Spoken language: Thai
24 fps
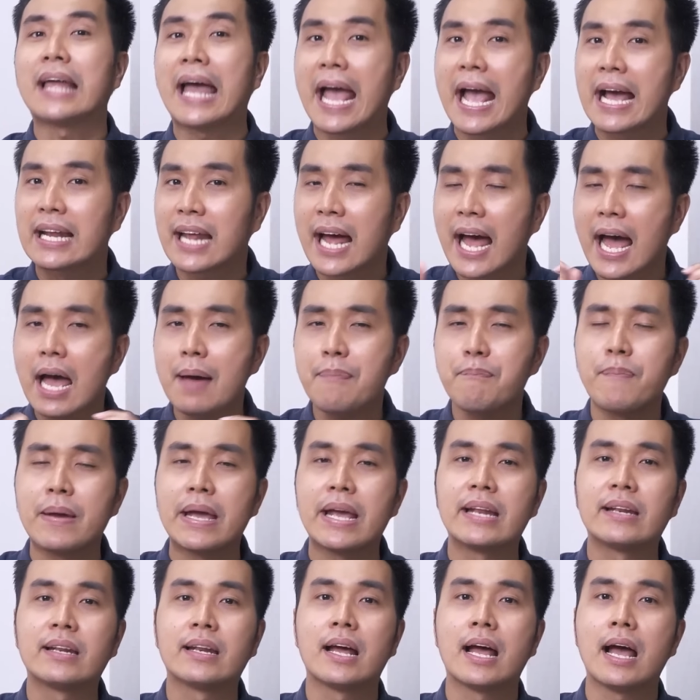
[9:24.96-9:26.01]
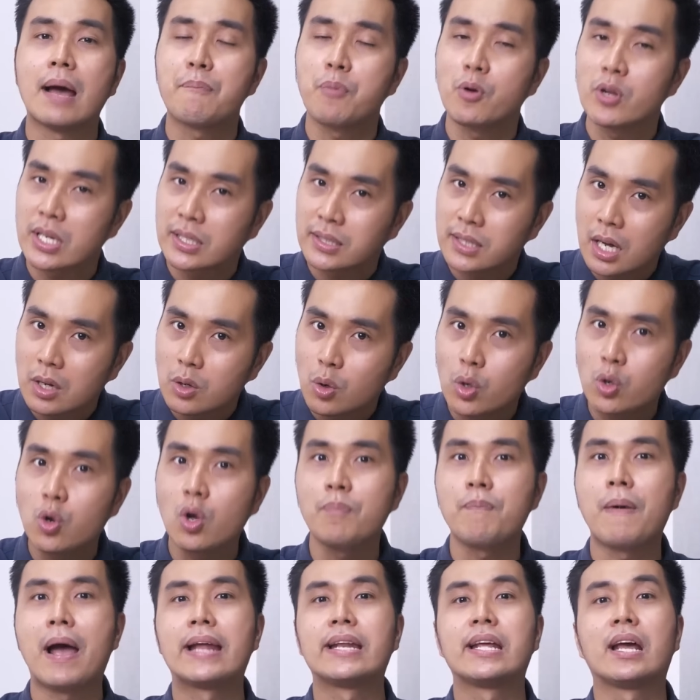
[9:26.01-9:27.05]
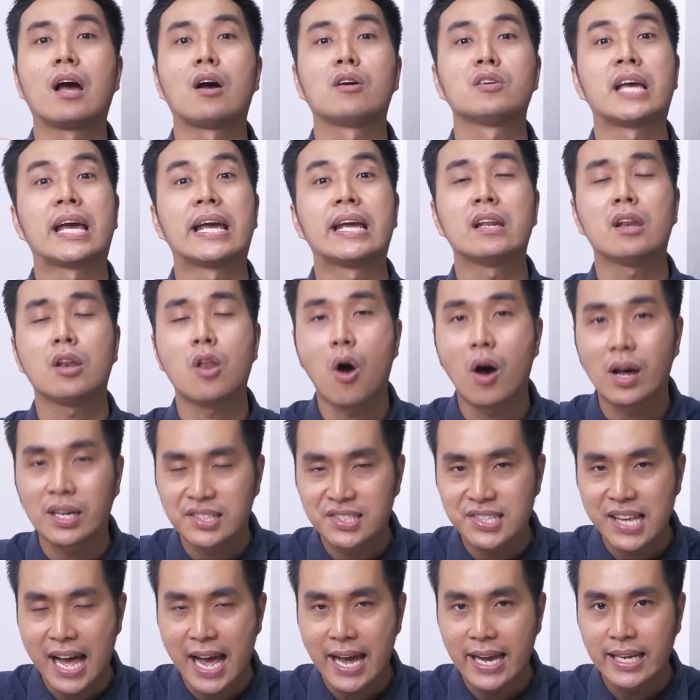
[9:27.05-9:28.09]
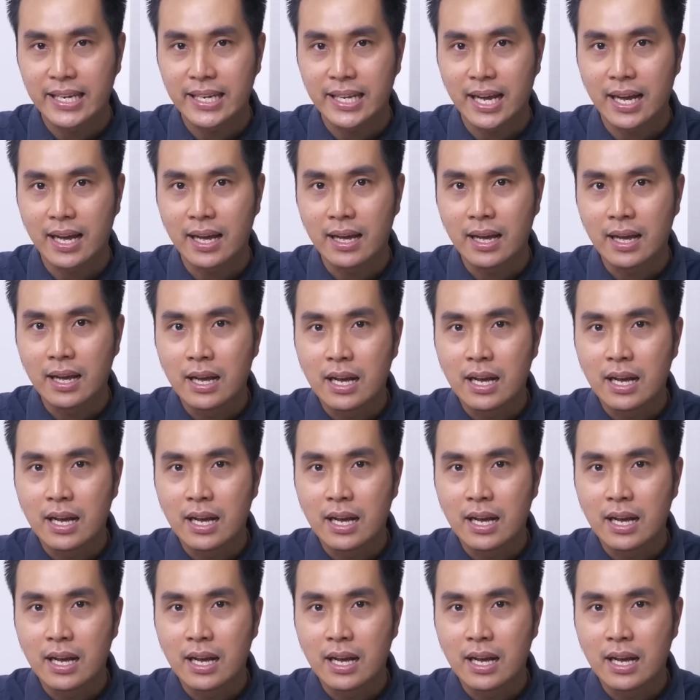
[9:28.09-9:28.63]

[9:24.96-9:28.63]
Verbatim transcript: แต่ถ้าเป็นนะฮะโปรเจคเตอร์โดยทั่วไปที่เขาใช้หลอดไส้เนี่ย